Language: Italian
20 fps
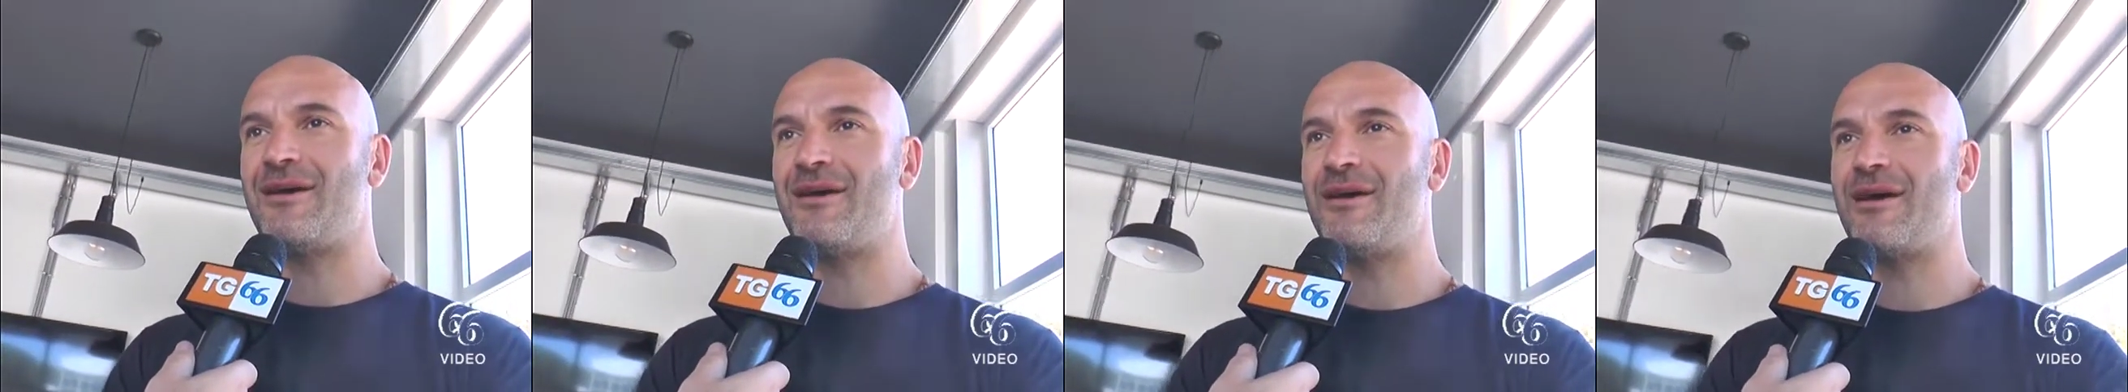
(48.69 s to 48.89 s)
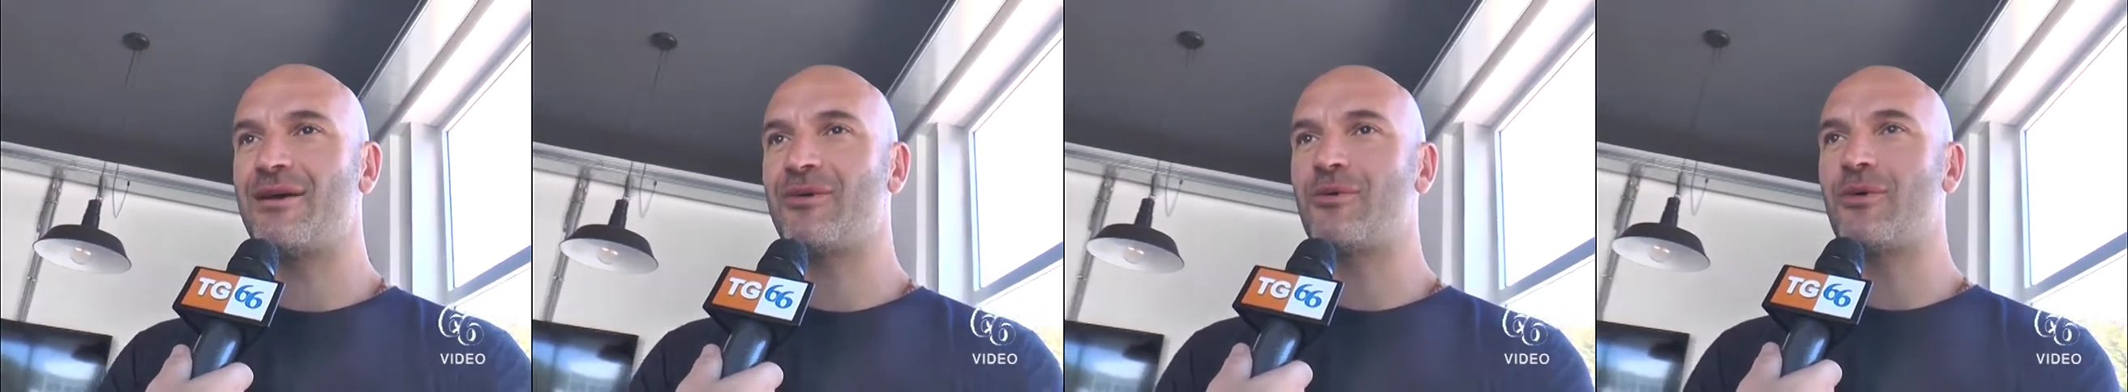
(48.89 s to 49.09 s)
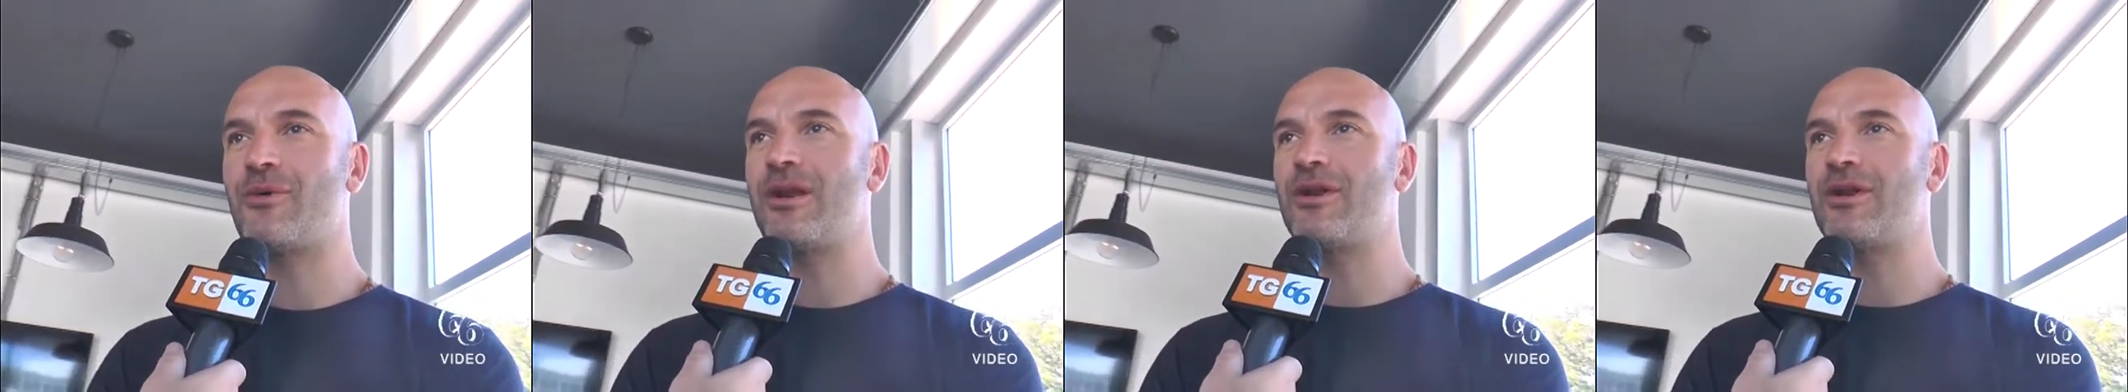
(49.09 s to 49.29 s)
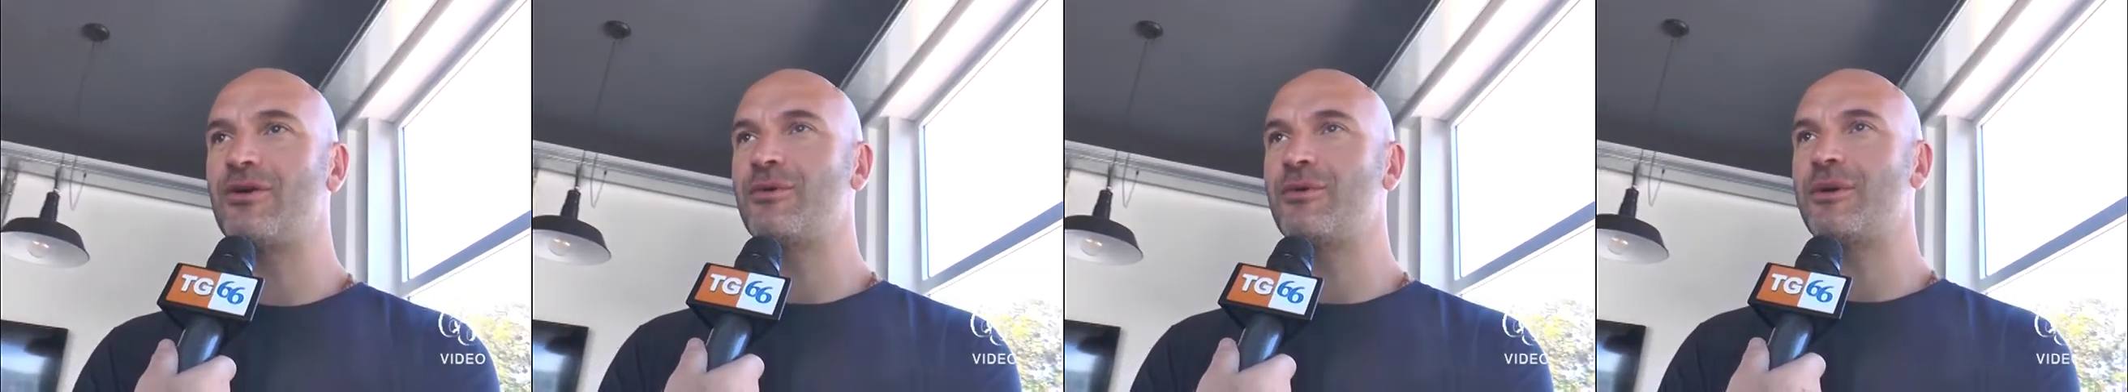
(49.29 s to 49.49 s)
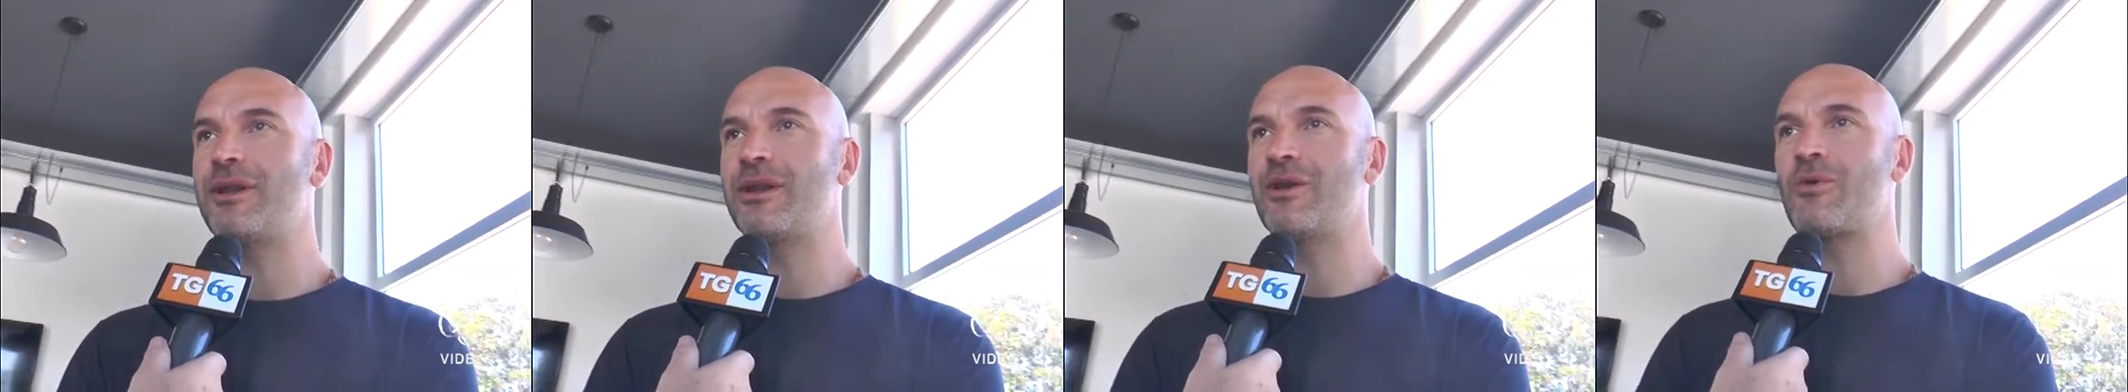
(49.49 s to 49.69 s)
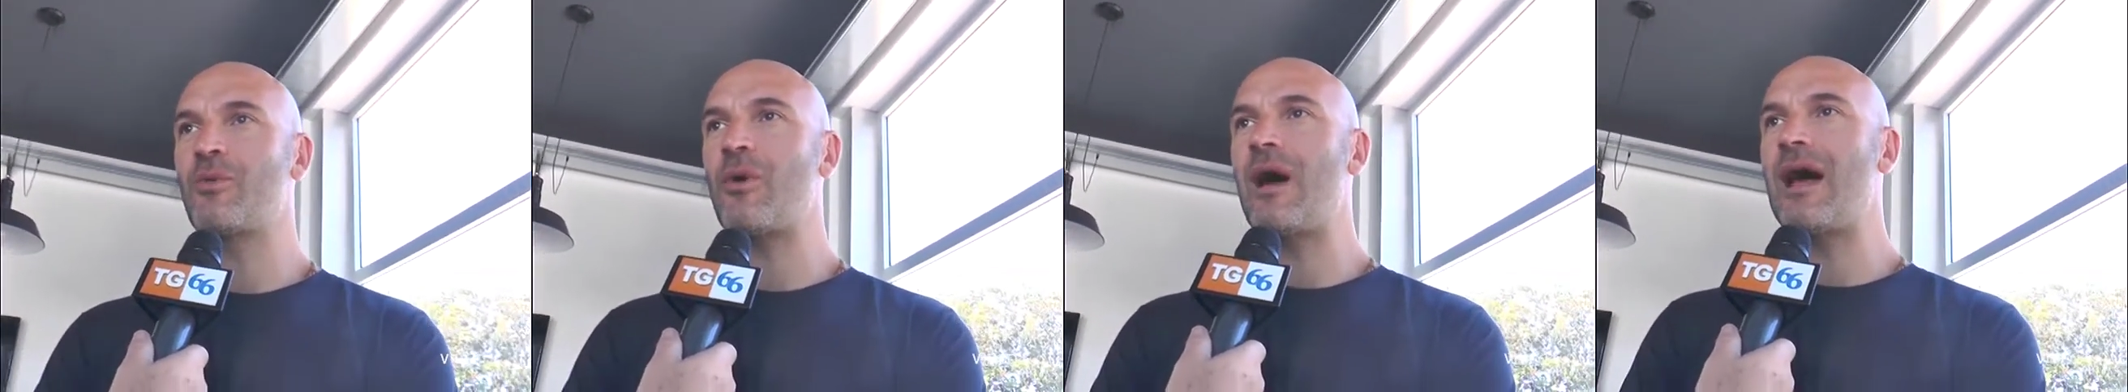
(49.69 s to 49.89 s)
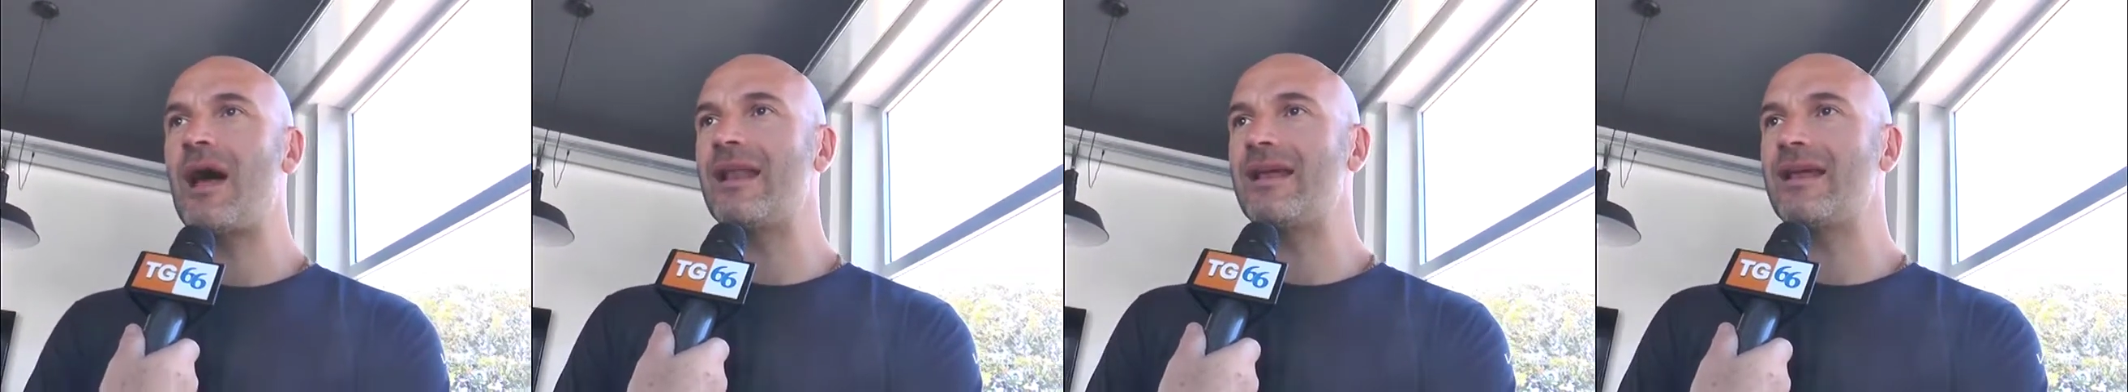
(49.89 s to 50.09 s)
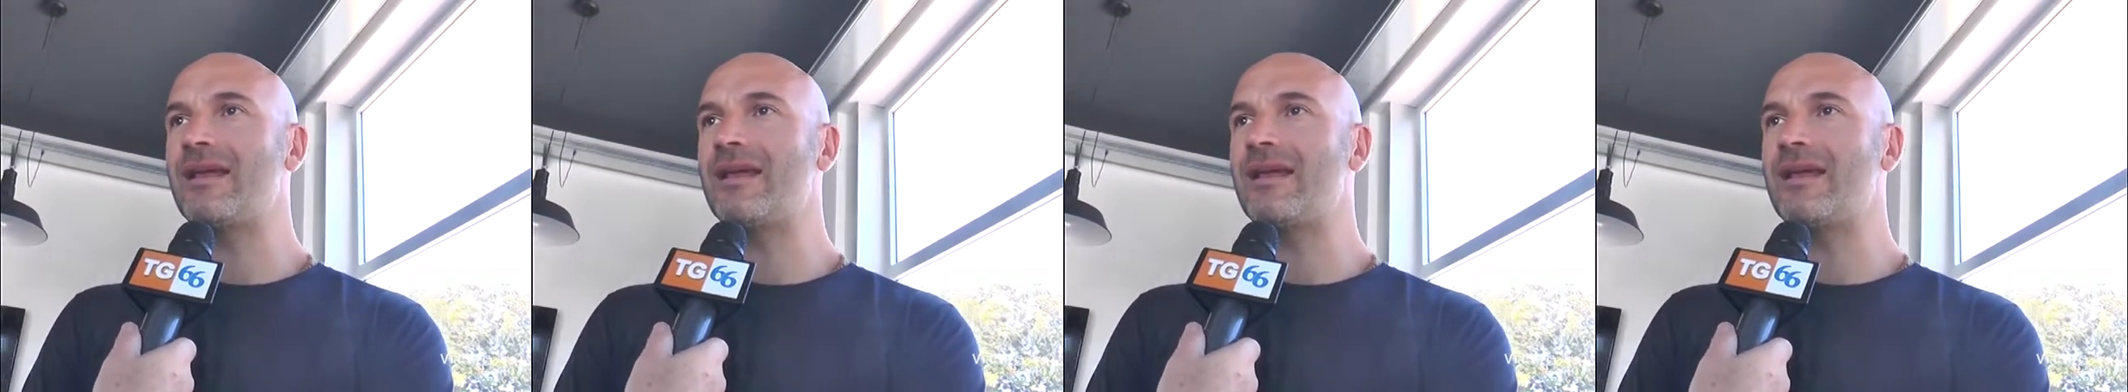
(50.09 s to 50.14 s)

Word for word: quali saranno i risultati,